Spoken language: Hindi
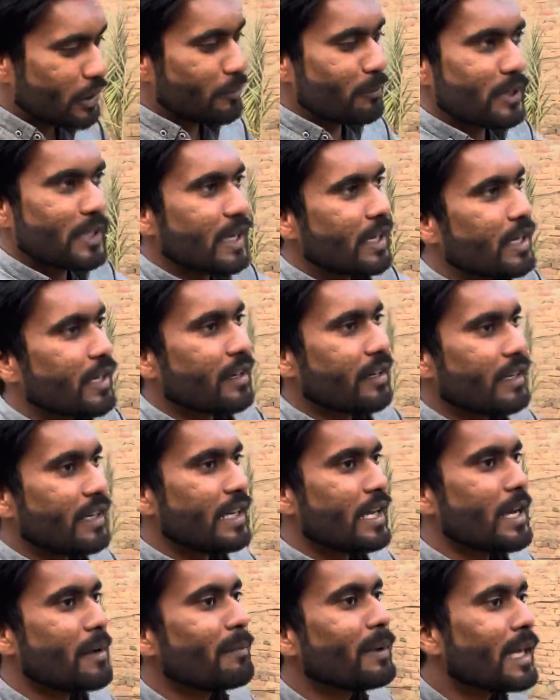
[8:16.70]
शर्मिंदा कर रहे
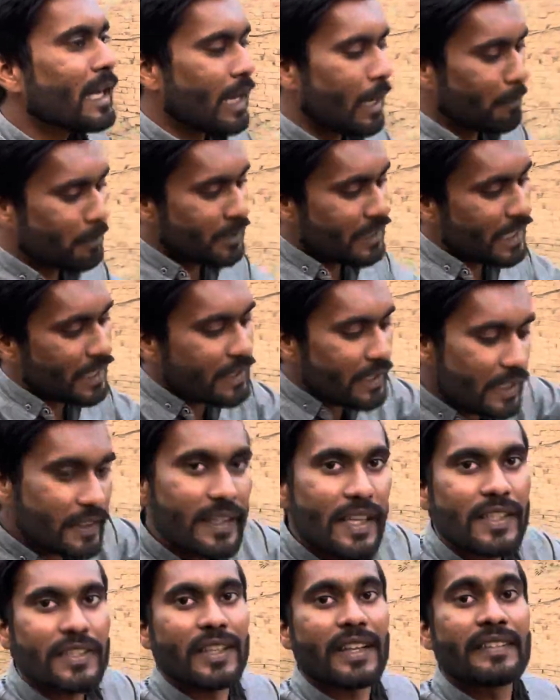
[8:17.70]
हैं हमें हम ये नहीं
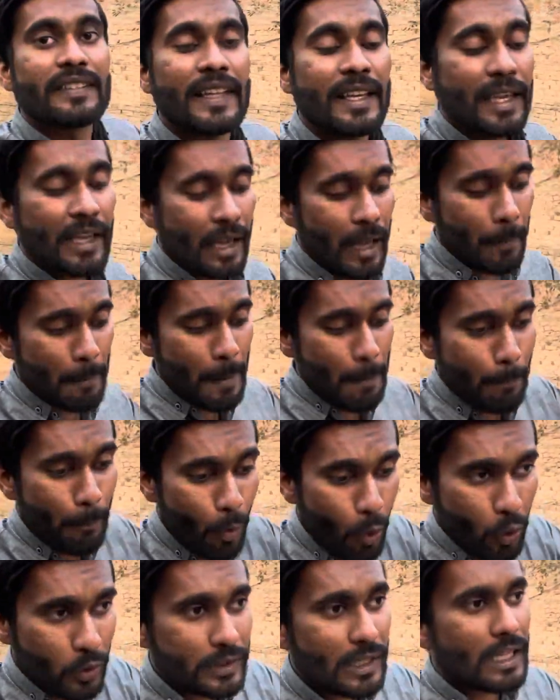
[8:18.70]
दे सकते हमें
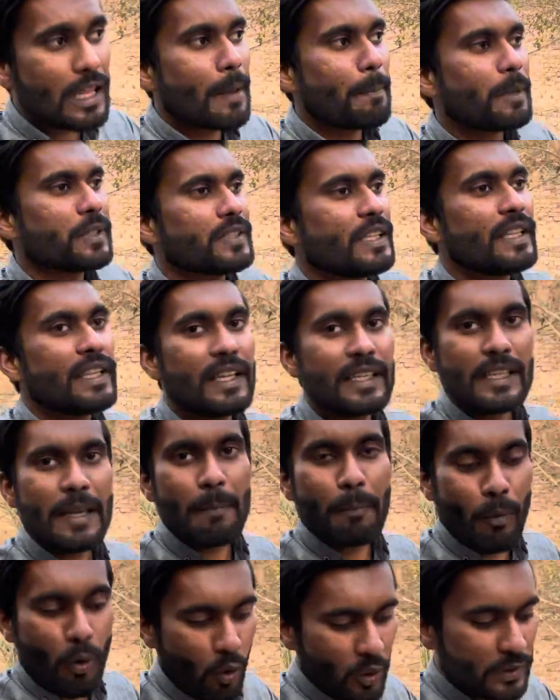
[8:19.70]
बहुत ज़्यादा पसंद है ये
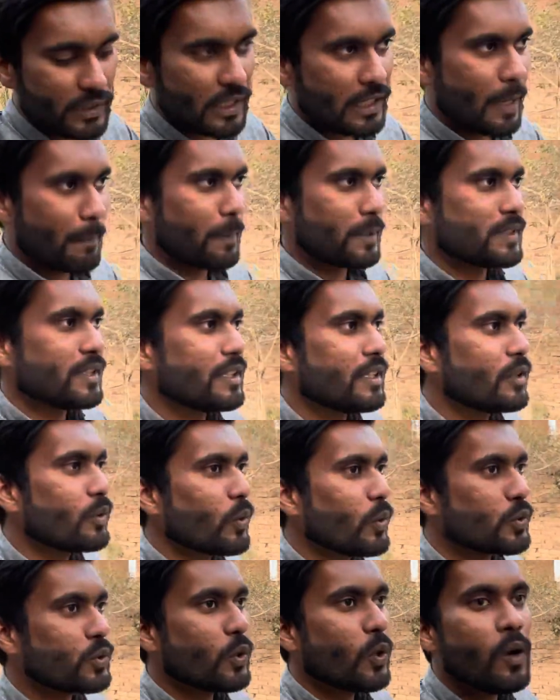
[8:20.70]
बहुत ज़्यादा पसंद है
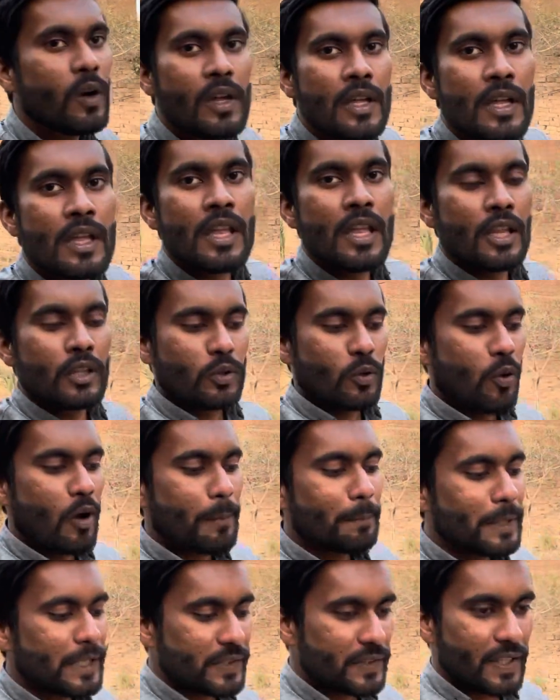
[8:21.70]
दोस्तों तो
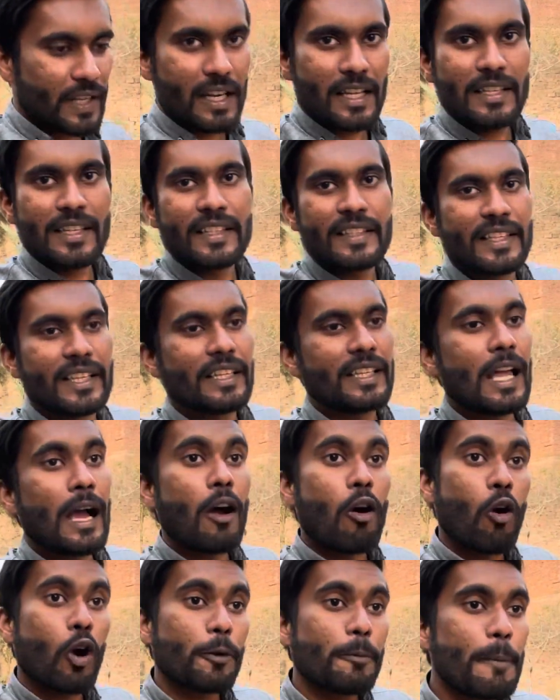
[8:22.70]
हम किस तरह दे दें यहाँ
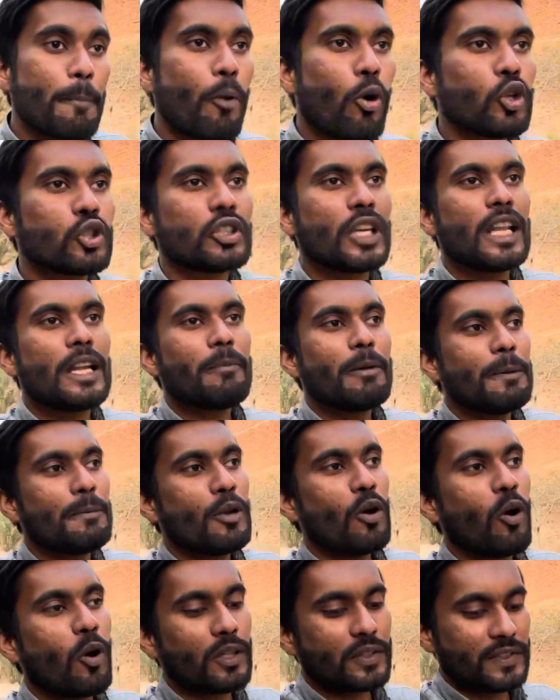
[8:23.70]
और भी बहुत सारे बेबी
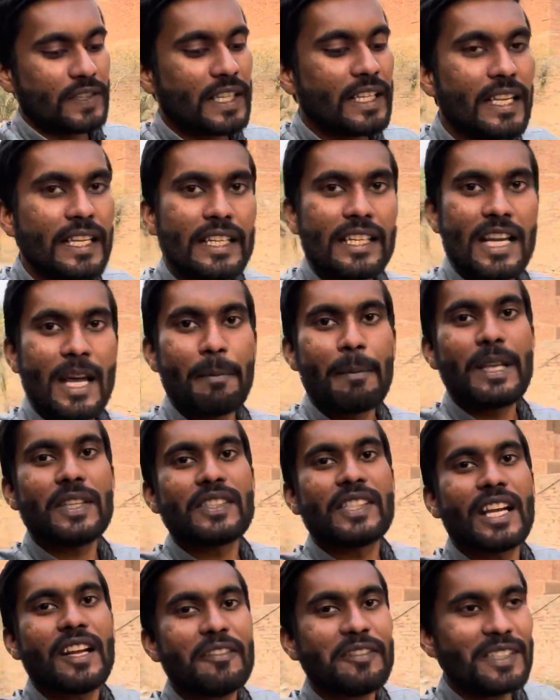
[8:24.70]
हॉर्स थे लेकिन हमें
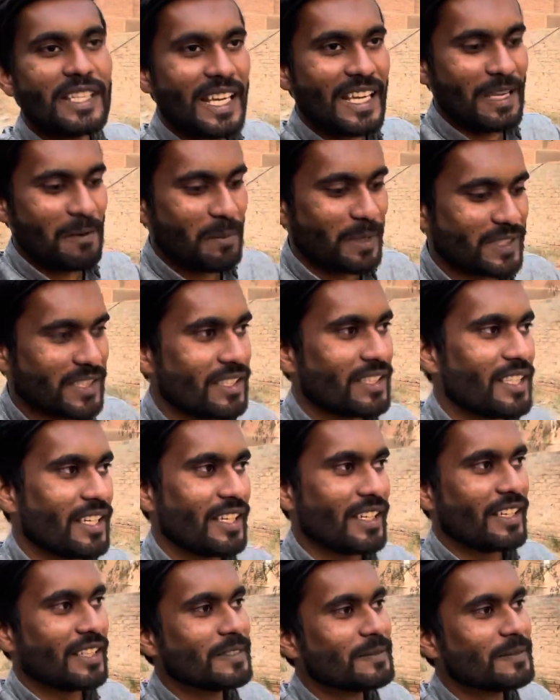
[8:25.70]
सिर्फ यही पसंद आया